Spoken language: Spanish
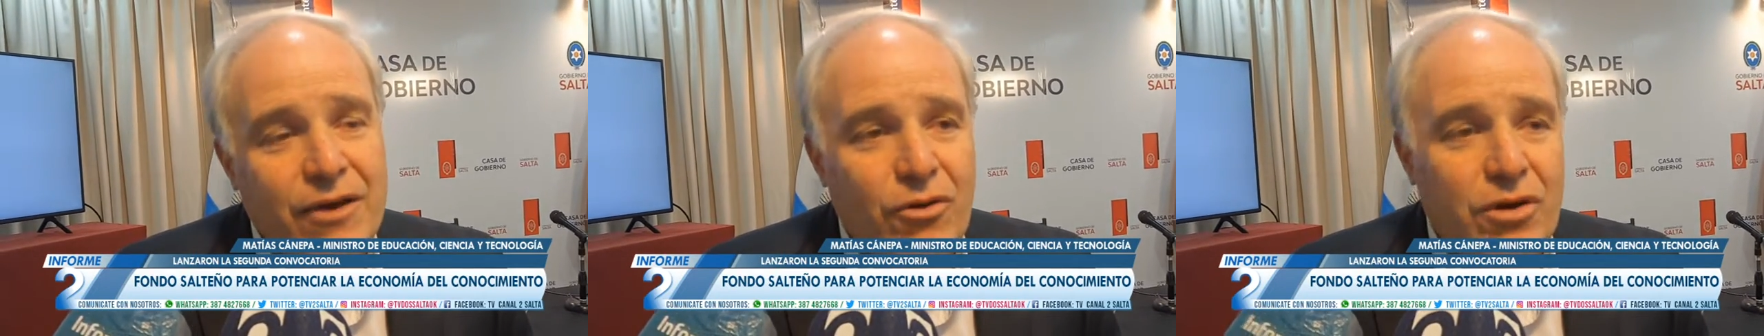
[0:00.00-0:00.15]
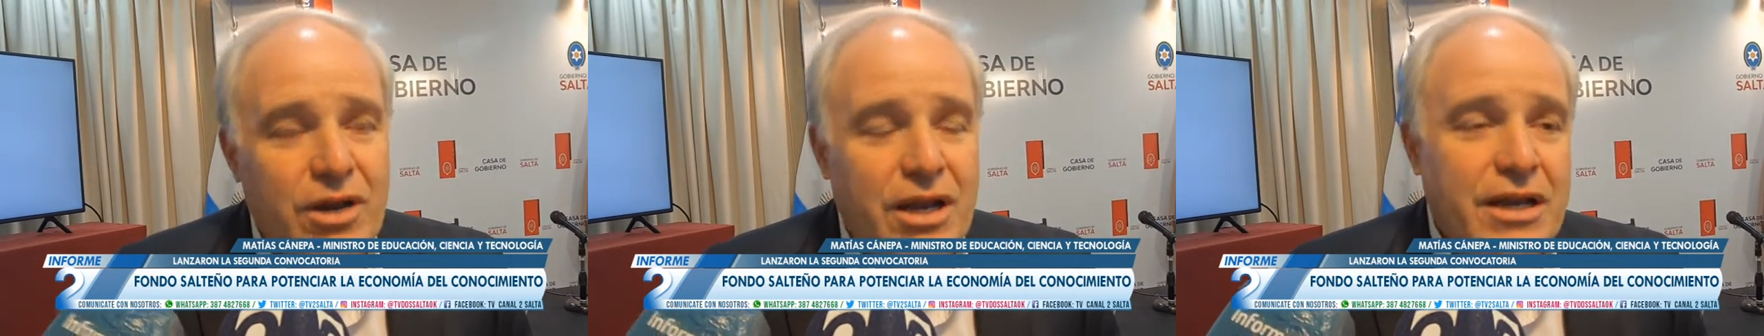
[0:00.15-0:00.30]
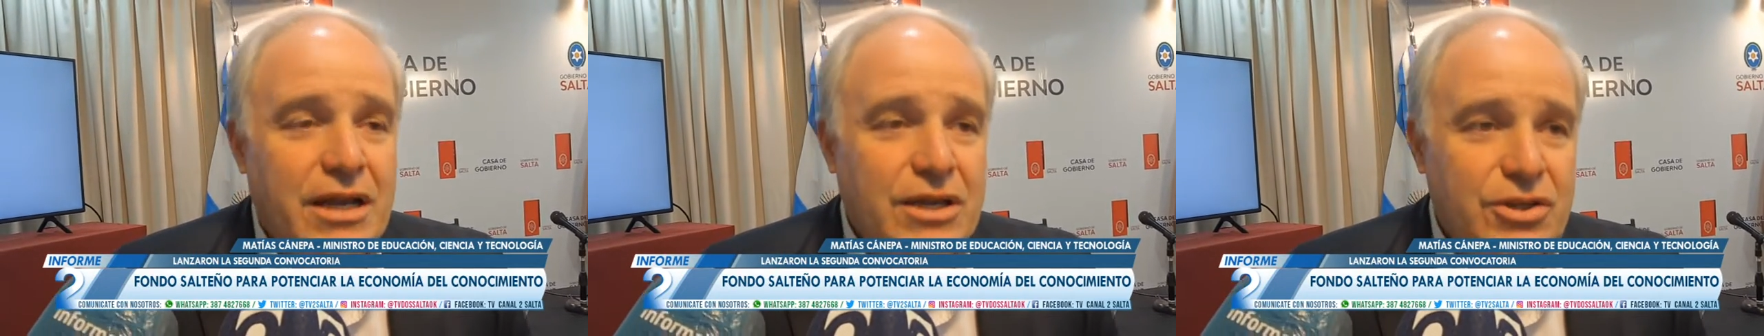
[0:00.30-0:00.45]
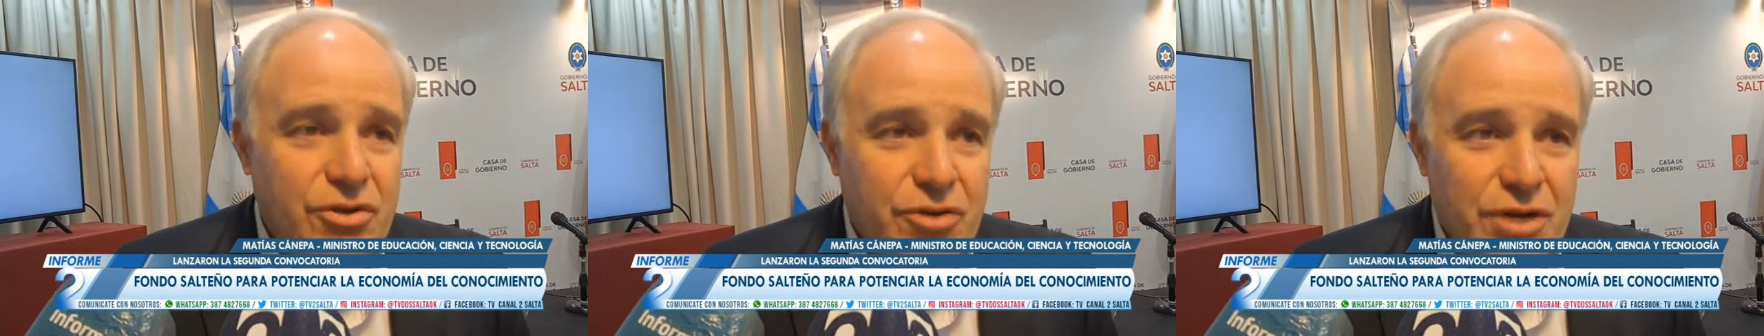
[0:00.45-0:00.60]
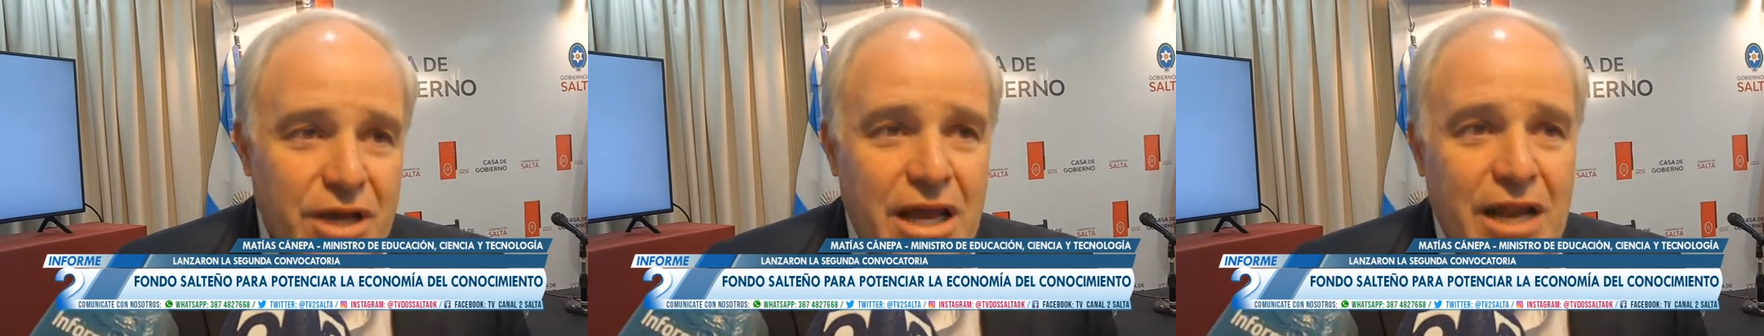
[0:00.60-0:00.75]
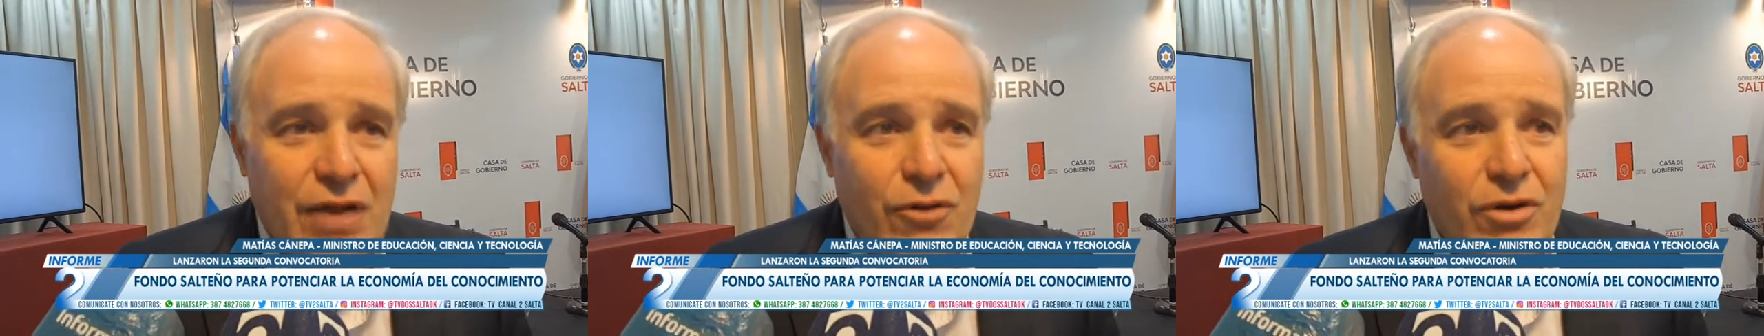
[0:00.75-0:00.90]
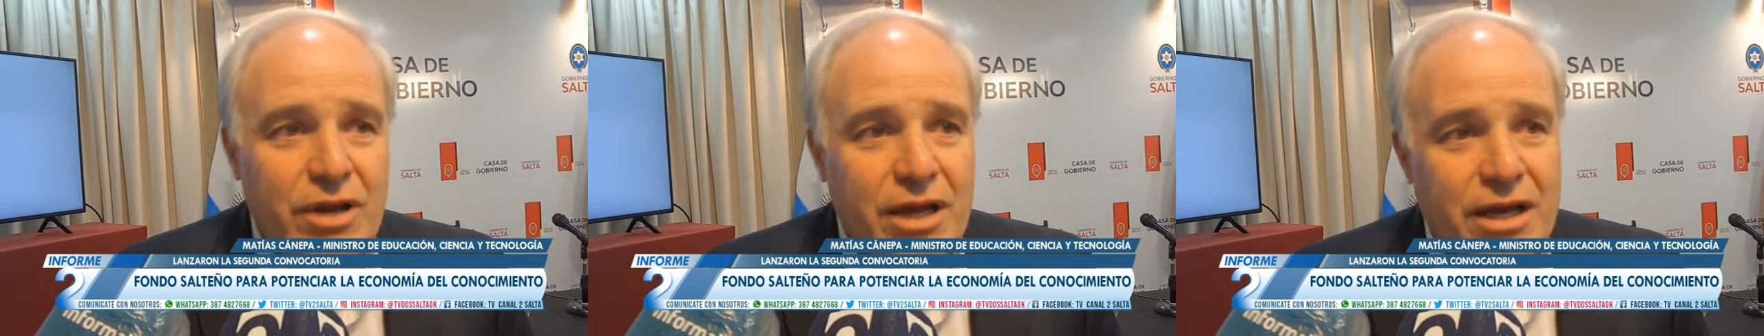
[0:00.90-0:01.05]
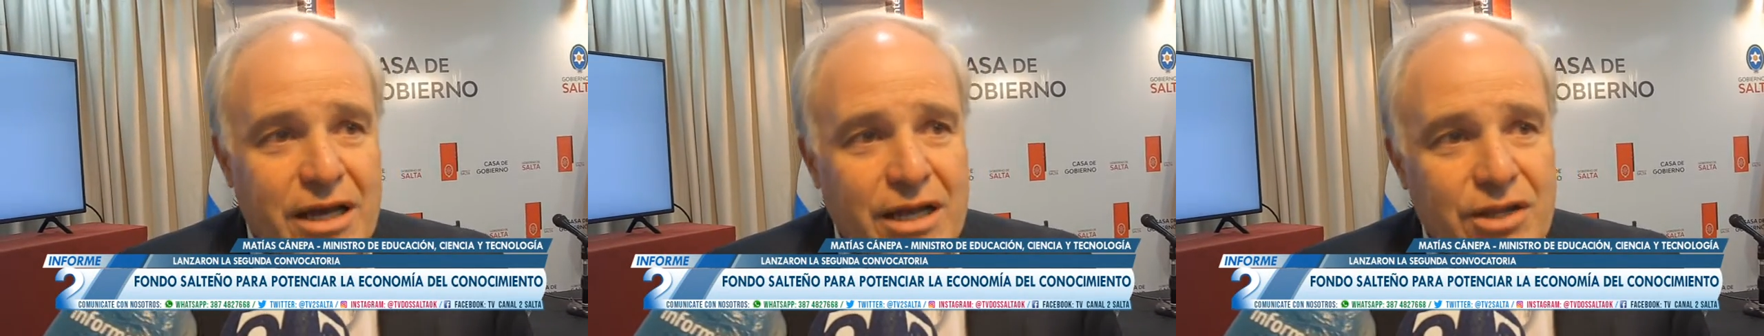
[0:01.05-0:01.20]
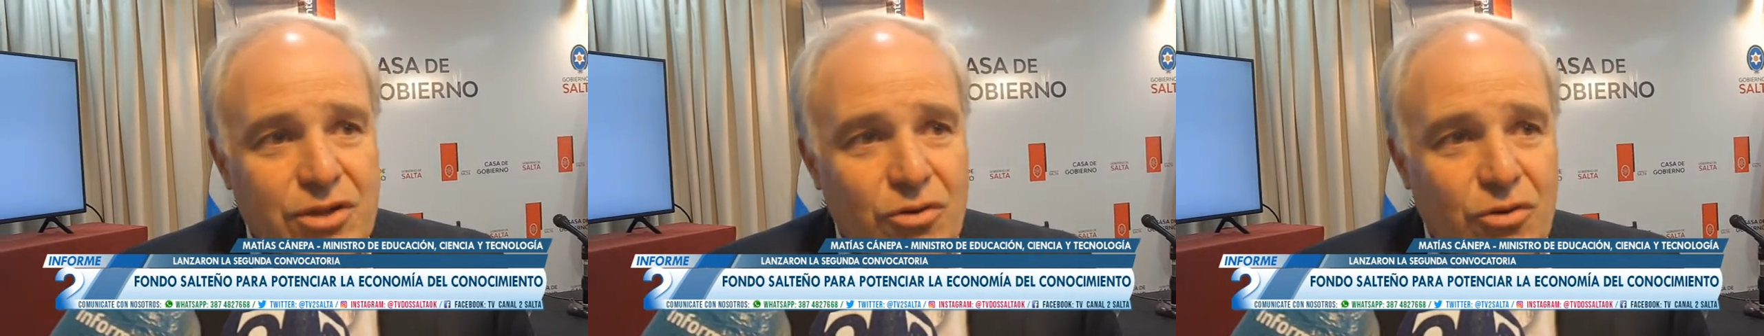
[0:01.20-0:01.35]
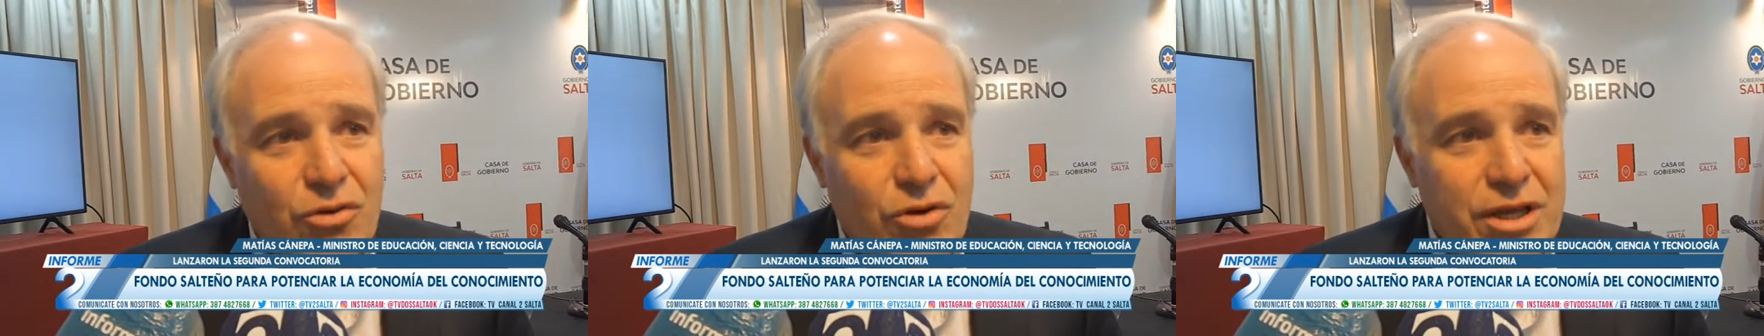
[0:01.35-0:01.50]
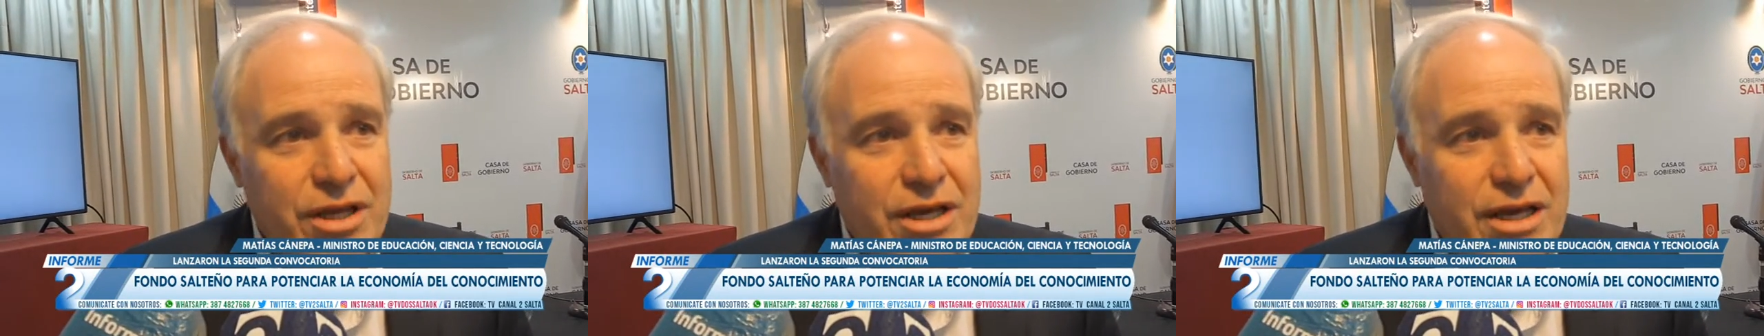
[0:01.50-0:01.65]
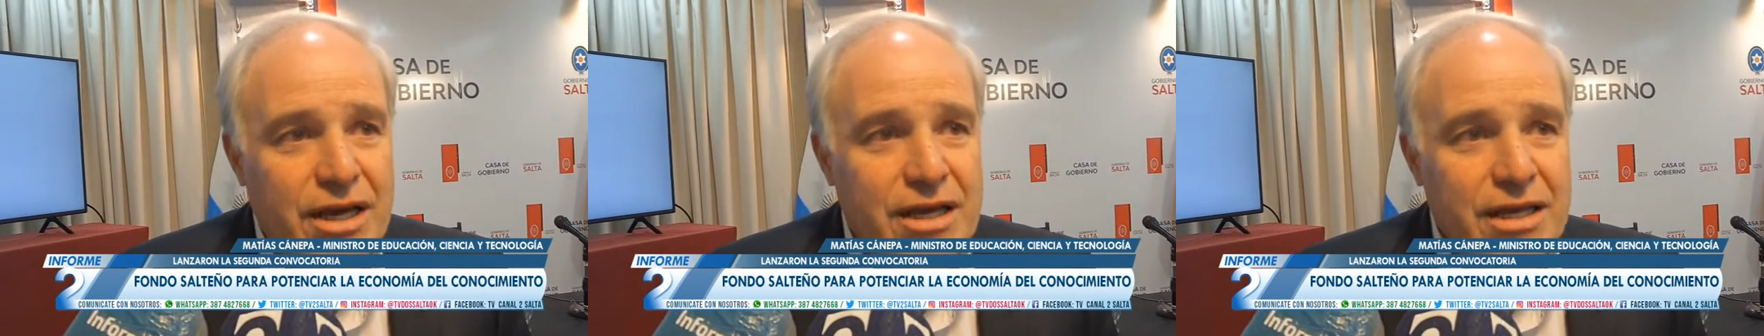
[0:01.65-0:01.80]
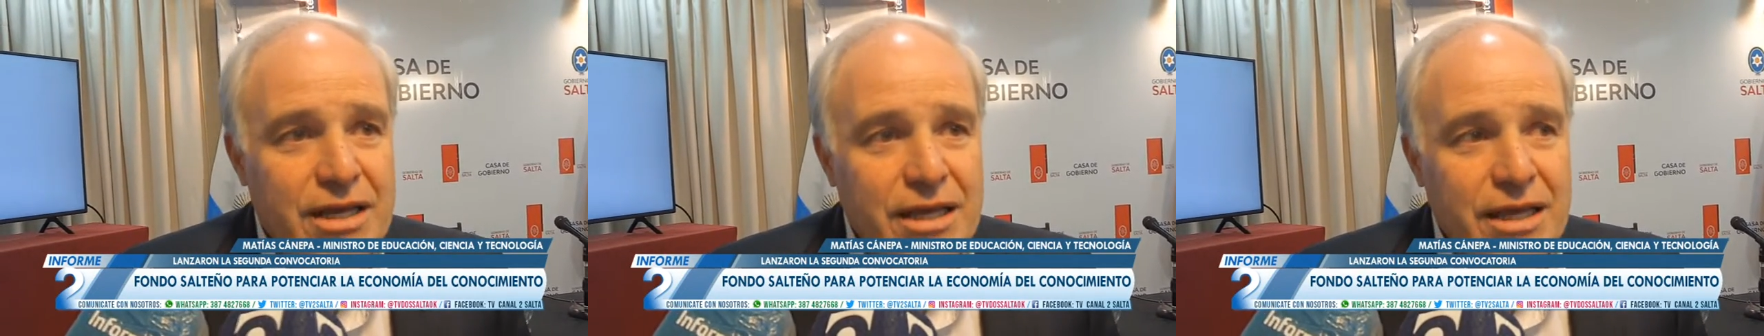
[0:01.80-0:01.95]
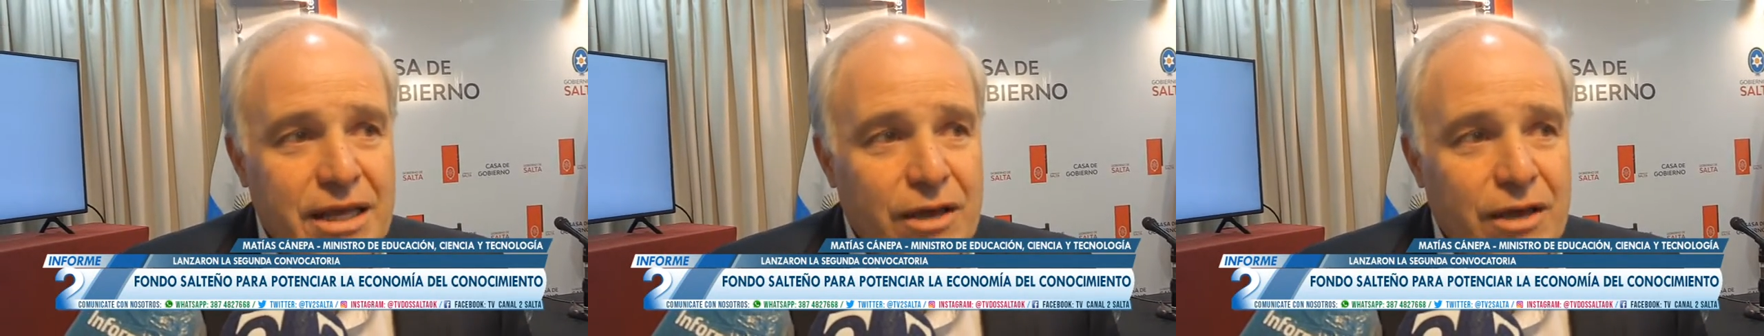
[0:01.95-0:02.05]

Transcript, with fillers: con la Nacional, con la Católica,